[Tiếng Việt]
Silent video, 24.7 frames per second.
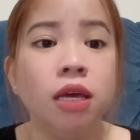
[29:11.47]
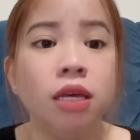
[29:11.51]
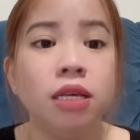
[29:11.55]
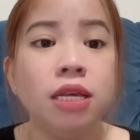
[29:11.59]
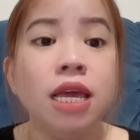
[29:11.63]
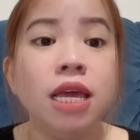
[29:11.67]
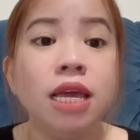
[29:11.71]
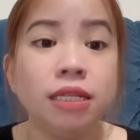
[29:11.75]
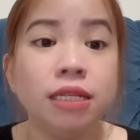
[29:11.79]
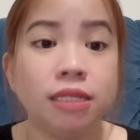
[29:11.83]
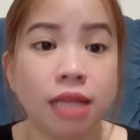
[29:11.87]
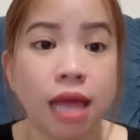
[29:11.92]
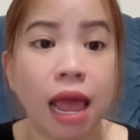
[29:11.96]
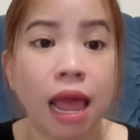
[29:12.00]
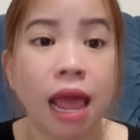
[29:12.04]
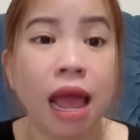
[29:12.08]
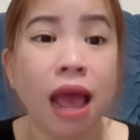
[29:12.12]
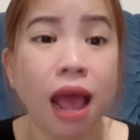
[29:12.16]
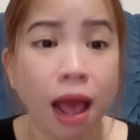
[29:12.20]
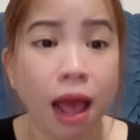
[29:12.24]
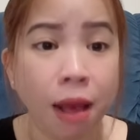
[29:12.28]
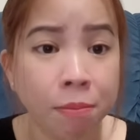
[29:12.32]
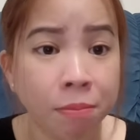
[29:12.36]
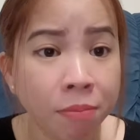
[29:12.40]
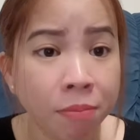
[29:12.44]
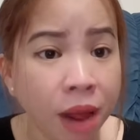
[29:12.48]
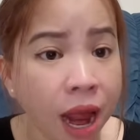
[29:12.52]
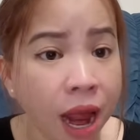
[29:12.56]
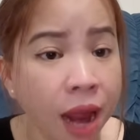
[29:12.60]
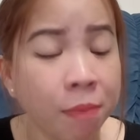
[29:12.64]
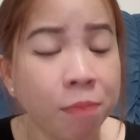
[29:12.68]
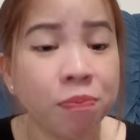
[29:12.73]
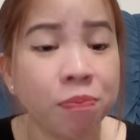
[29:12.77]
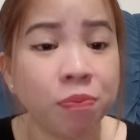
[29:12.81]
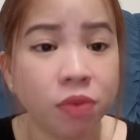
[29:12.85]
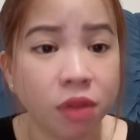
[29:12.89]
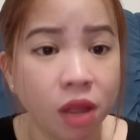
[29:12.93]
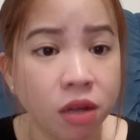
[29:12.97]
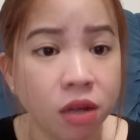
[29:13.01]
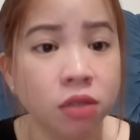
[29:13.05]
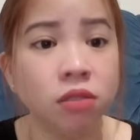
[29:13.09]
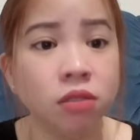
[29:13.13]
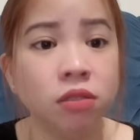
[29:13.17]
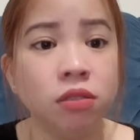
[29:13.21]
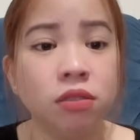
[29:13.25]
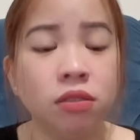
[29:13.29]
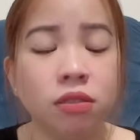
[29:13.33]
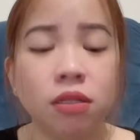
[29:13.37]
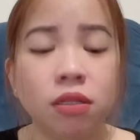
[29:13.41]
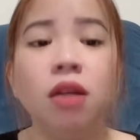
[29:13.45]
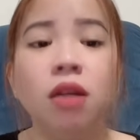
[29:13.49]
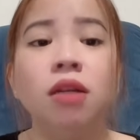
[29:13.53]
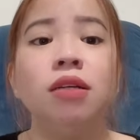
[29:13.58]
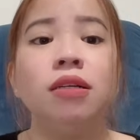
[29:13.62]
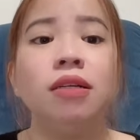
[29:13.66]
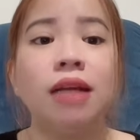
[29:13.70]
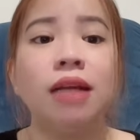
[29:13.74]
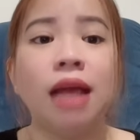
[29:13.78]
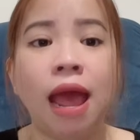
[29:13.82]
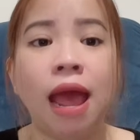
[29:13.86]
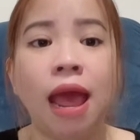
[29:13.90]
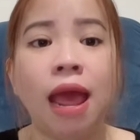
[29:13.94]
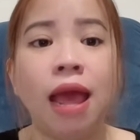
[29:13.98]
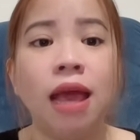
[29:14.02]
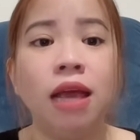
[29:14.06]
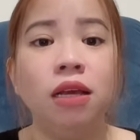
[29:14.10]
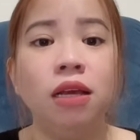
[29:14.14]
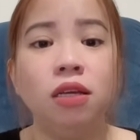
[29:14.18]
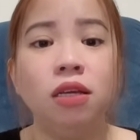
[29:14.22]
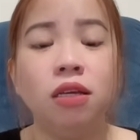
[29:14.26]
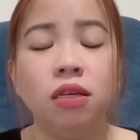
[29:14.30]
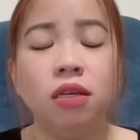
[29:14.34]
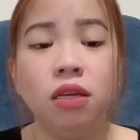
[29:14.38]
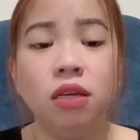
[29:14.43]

chia sẻ ấm áp từ tất cả